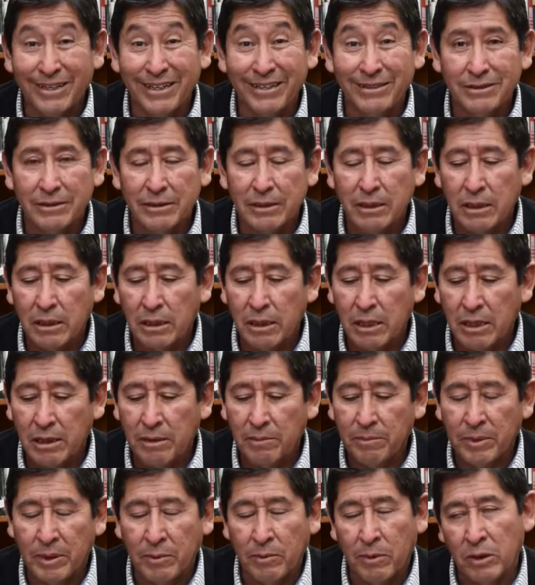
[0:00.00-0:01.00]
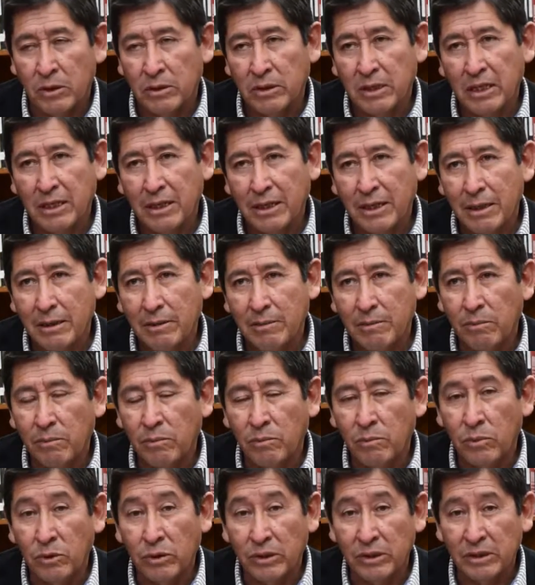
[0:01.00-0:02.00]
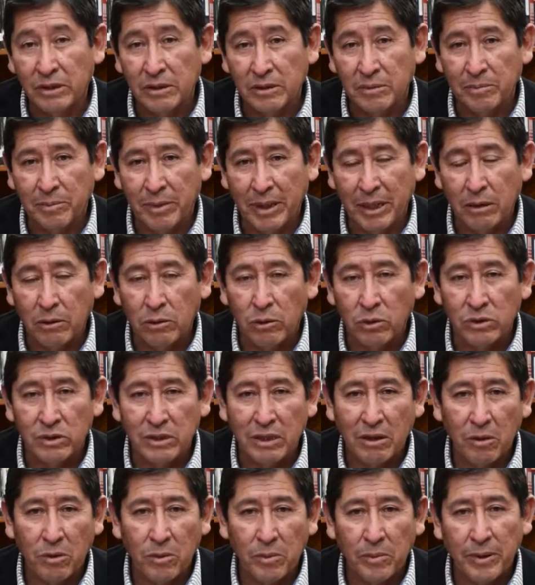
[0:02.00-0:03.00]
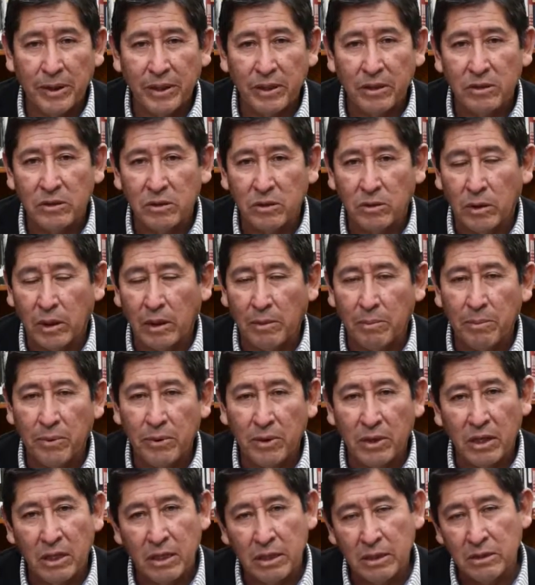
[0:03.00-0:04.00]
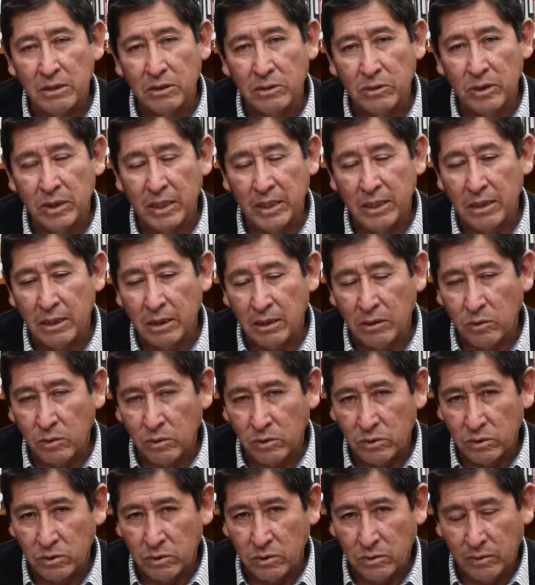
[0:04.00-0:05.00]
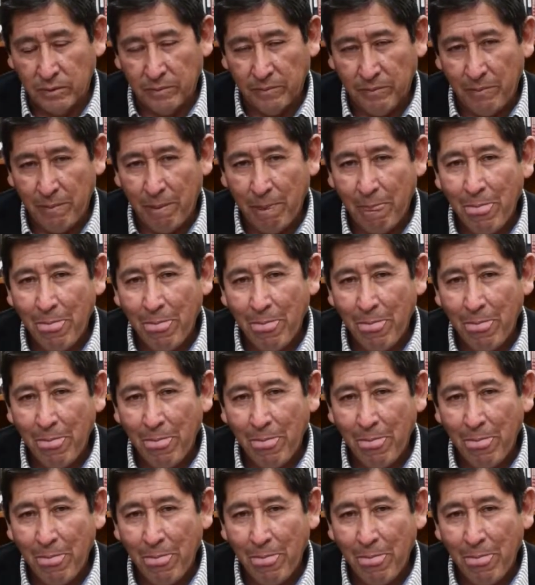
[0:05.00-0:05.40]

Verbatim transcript: desde la Biblioteca Municipal Gustavo Pérez Ocampo de la ciudad del Cusco.